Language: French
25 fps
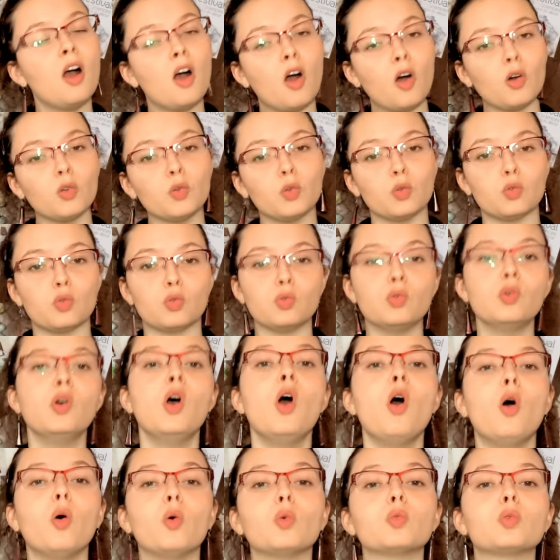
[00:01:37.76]
En dessous,
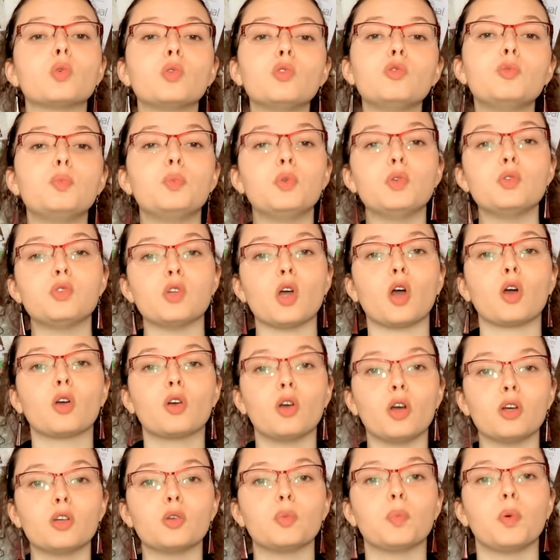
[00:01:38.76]
on trouve plusieurs
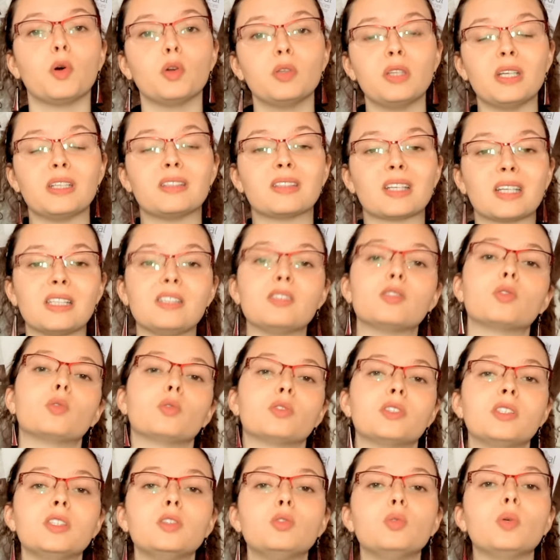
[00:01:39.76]
coques protectrices
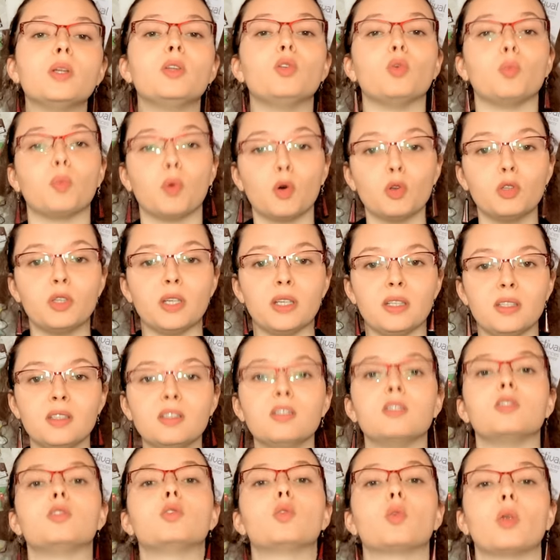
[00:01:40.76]
constituées de
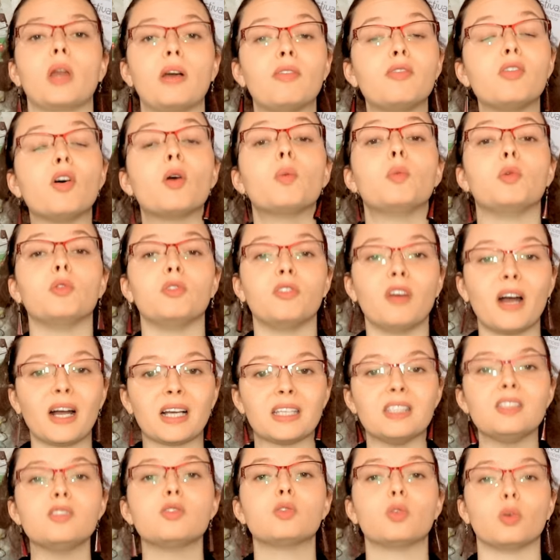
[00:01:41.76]
protéines dont la forme
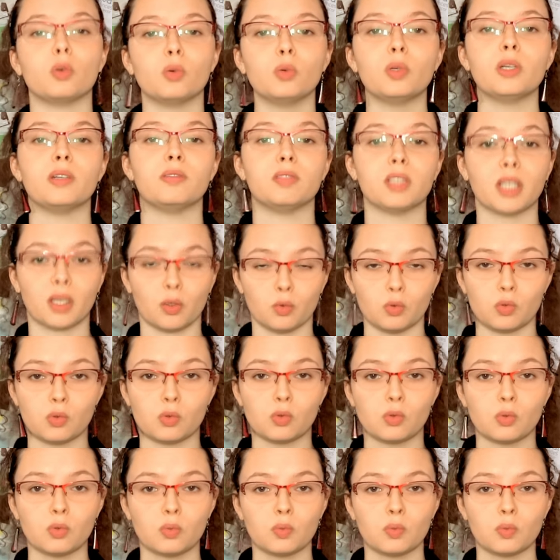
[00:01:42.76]
varie selon les virus.